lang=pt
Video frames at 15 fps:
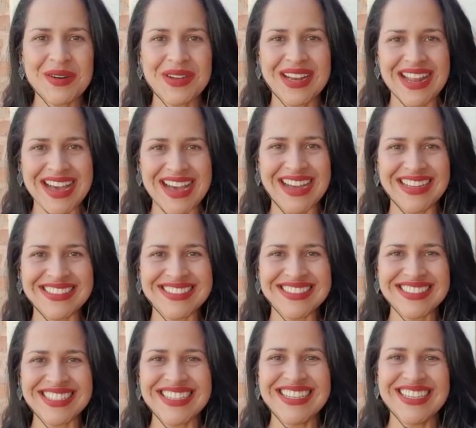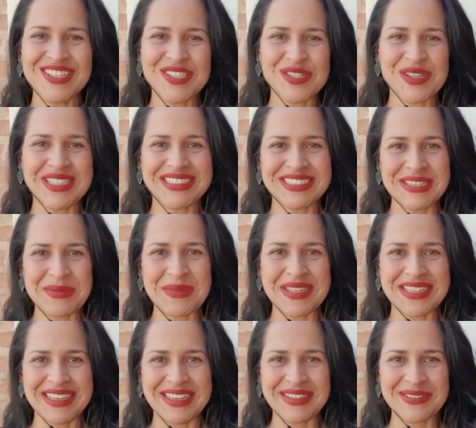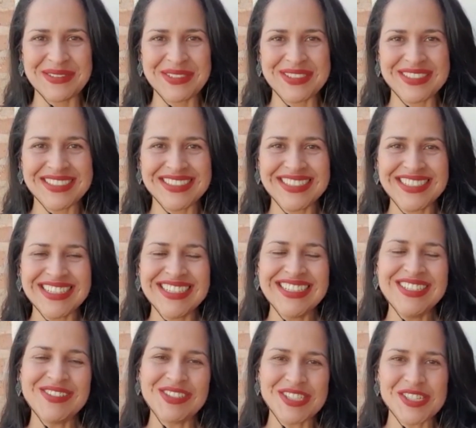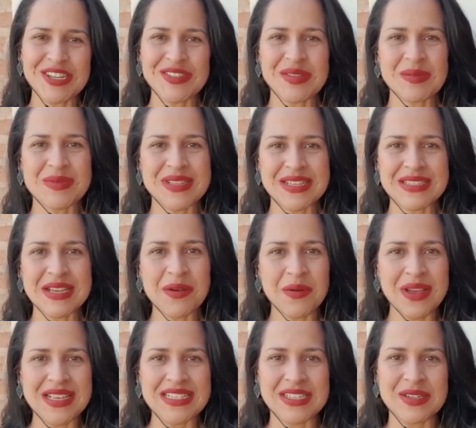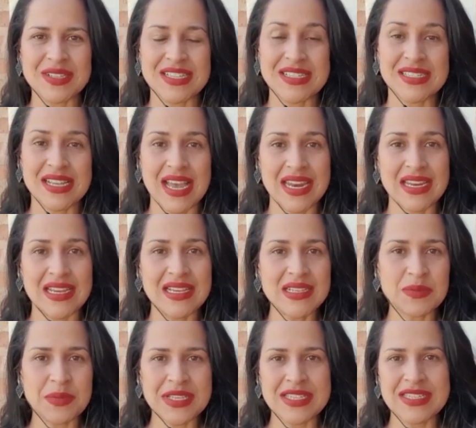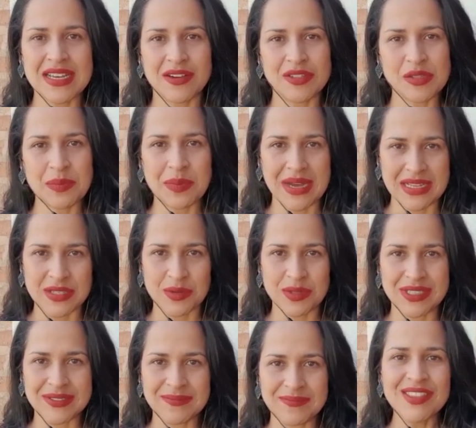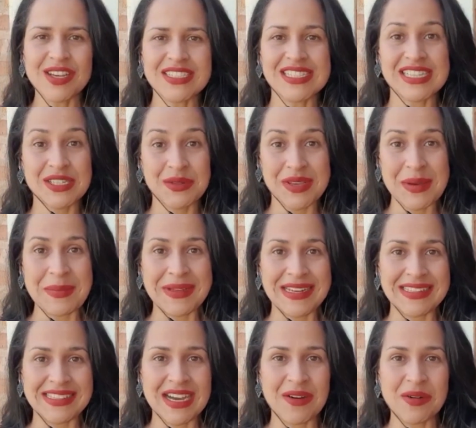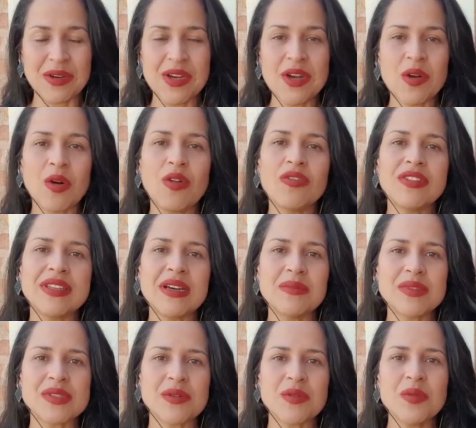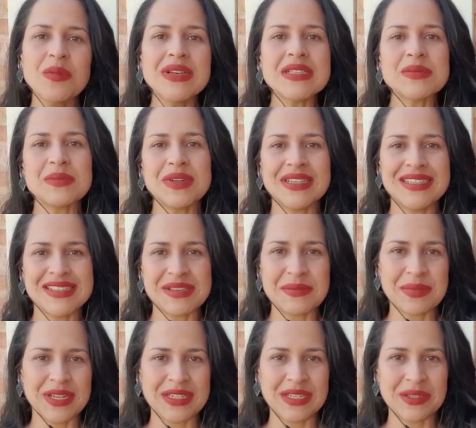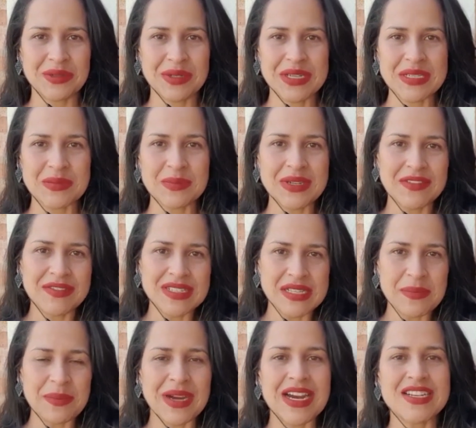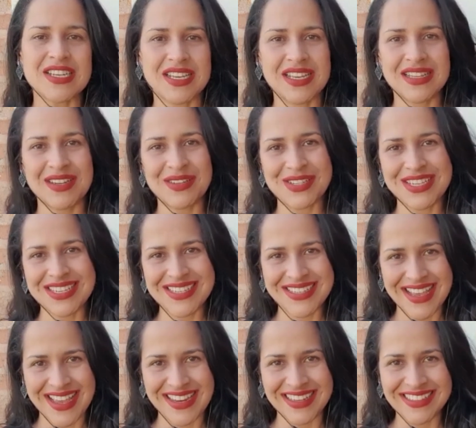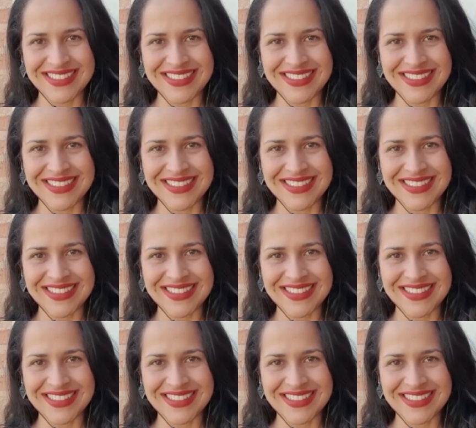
Olá, eu sou a Dani Medeiros e hoje nós vamos dar sequência à nossa série especial de Páscoa. Nós aqui do Guia Parental convidamos algumas mães empreendedoras para fazer parte aqui da nossa série.